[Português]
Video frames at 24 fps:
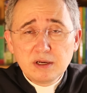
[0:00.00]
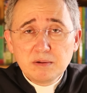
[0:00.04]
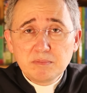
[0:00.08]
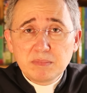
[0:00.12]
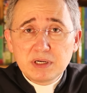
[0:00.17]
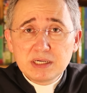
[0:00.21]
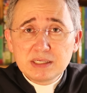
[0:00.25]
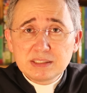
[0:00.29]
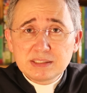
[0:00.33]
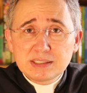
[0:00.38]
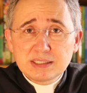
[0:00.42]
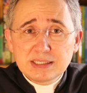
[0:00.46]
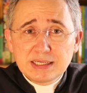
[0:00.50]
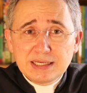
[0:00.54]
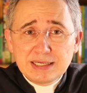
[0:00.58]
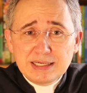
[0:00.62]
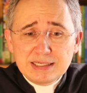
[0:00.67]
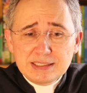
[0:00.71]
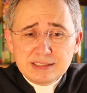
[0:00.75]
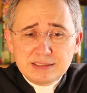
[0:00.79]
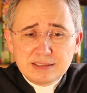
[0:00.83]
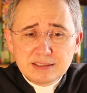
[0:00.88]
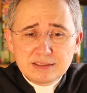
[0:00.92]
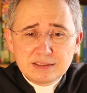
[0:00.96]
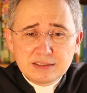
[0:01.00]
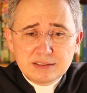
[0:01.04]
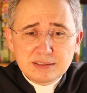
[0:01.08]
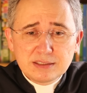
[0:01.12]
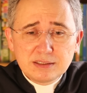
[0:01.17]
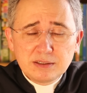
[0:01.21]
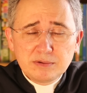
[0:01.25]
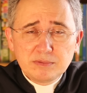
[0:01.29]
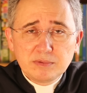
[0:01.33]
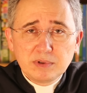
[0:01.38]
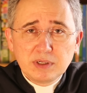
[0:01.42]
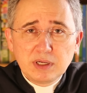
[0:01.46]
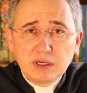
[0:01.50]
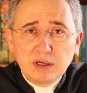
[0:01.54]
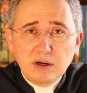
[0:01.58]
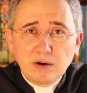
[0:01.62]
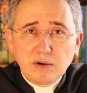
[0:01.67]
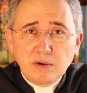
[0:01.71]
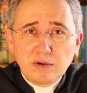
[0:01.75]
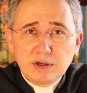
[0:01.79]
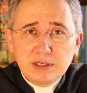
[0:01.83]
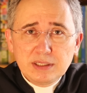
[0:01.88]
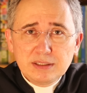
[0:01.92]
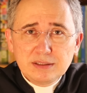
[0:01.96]
Mas essas são
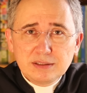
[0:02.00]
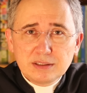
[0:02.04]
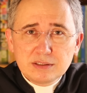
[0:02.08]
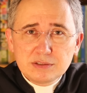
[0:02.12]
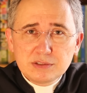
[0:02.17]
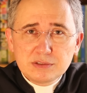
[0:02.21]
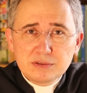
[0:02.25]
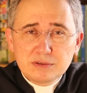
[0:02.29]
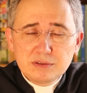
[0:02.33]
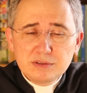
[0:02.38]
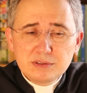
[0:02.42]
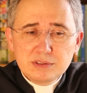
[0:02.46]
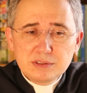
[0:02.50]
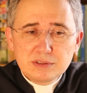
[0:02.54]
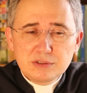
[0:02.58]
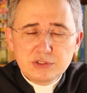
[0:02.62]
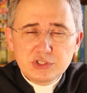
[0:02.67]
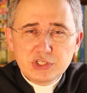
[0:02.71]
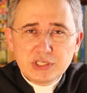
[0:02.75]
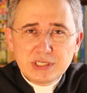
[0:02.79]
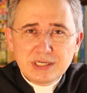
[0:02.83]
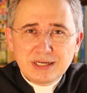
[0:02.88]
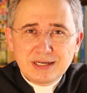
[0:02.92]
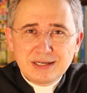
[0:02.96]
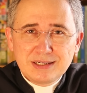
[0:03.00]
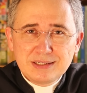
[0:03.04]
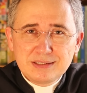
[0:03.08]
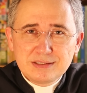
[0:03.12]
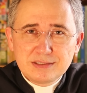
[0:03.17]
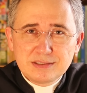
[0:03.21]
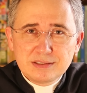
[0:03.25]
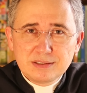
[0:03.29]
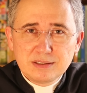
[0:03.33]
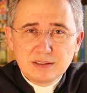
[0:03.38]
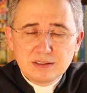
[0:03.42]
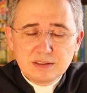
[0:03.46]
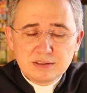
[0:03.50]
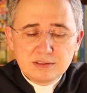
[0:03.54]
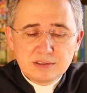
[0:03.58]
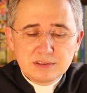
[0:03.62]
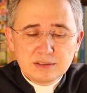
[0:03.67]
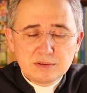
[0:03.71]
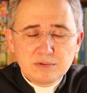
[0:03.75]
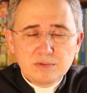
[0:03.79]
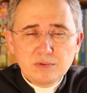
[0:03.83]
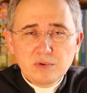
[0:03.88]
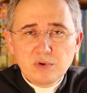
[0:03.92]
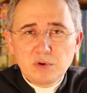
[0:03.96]
orientações gerais,
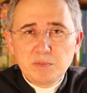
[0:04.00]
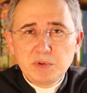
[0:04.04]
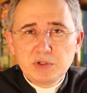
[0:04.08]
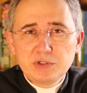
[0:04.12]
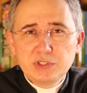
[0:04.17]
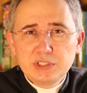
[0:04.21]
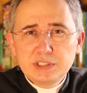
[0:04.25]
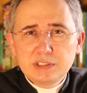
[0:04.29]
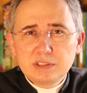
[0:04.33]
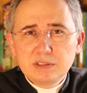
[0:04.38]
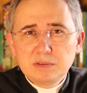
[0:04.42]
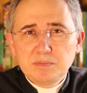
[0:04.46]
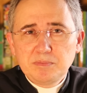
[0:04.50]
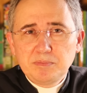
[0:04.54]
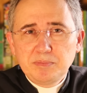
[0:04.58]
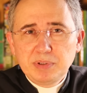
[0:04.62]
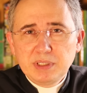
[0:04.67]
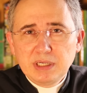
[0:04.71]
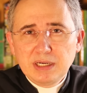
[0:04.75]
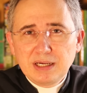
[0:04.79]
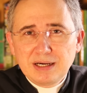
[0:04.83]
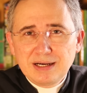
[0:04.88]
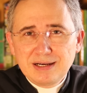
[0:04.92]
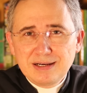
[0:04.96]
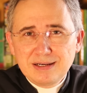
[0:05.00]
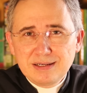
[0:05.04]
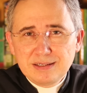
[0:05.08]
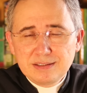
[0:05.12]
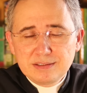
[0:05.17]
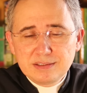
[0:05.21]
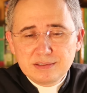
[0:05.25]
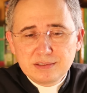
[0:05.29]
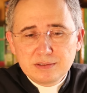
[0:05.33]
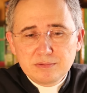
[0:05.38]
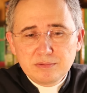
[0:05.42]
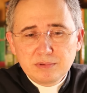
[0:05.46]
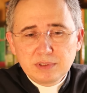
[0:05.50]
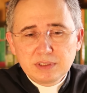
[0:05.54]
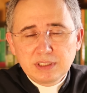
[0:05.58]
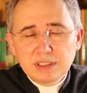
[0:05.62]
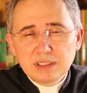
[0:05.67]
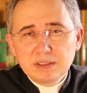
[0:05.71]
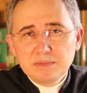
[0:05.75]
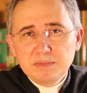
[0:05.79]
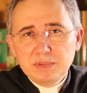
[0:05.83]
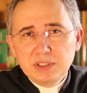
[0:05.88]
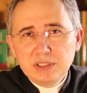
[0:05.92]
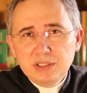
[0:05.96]
são, como eu disse, pilares, são
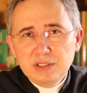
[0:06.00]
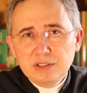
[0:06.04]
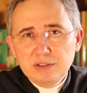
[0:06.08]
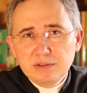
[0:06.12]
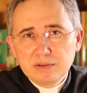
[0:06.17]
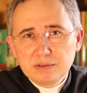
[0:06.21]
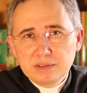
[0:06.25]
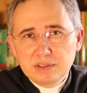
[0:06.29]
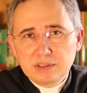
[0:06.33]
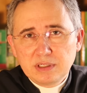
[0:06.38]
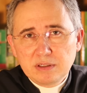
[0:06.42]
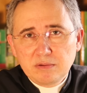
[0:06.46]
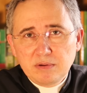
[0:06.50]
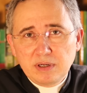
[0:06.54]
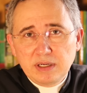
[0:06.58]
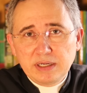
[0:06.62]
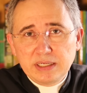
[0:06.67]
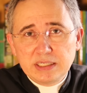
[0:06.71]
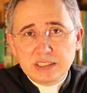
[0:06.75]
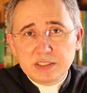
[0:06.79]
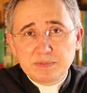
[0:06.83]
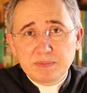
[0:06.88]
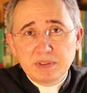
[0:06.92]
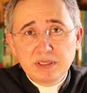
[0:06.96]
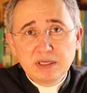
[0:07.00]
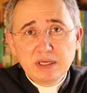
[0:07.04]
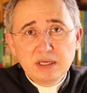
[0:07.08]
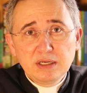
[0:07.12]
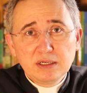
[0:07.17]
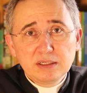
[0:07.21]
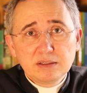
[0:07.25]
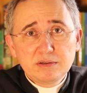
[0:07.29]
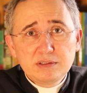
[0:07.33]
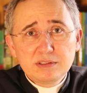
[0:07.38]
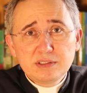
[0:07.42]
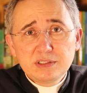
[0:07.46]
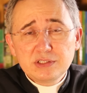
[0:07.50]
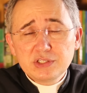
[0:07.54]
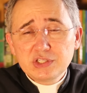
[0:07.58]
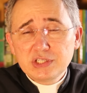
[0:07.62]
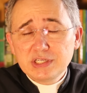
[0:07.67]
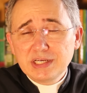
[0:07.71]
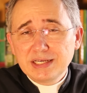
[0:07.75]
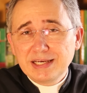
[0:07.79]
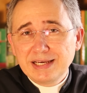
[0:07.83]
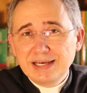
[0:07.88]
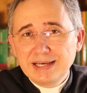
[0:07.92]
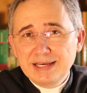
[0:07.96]
caminhos da quaresma. Não
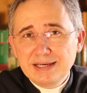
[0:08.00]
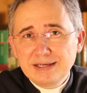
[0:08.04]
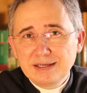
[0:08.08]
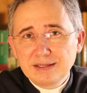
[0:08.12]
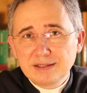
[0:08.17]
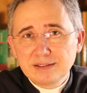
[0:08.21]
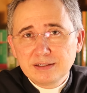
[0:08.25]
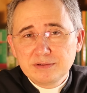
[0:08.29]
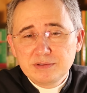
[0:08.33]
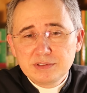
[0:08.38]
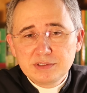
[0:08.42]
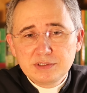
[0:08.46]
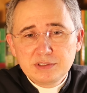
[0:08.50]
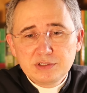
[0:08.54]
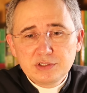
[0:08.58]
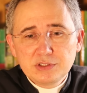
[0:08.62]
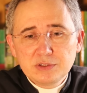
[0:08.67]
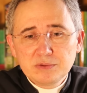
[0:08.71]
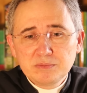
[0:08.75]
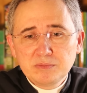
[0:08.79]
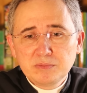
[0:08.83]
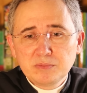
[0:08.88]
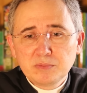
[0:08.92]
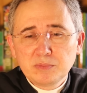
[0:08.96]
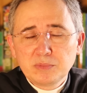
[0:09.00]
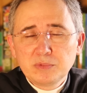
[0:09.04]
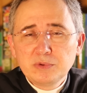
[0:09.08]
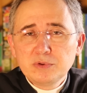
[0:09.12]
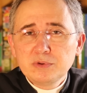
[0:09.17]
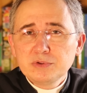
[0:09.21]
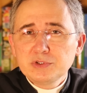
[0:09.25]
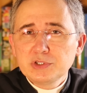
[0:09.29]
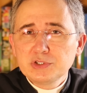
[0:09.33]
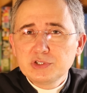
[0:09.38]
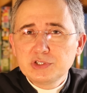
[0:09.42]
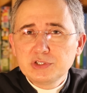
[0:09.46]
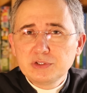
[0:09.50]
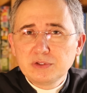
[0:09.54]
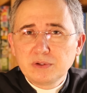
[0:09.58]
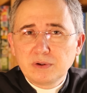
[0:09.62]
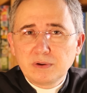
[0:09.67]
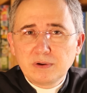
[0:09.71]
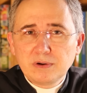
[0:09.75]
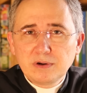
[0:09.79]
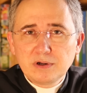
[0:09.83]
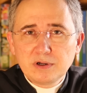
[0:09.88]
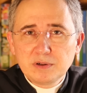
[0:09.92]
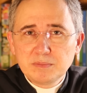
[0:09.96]
existe regra, não existe um monte de
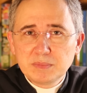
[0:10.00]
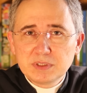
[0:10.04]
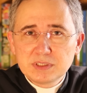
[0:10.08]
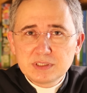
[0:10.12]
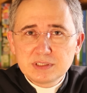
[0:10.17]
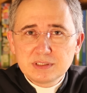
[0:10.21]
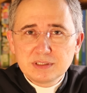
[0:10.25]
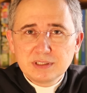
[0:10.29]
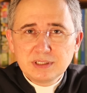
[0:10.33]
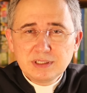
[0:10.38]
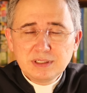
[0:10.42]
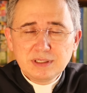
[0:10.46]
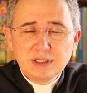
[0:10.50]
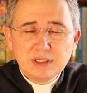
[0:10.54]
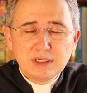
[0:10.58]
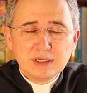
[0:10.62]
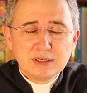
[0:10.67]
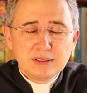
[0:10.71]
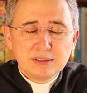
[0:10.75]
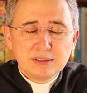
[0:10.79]
normas, né?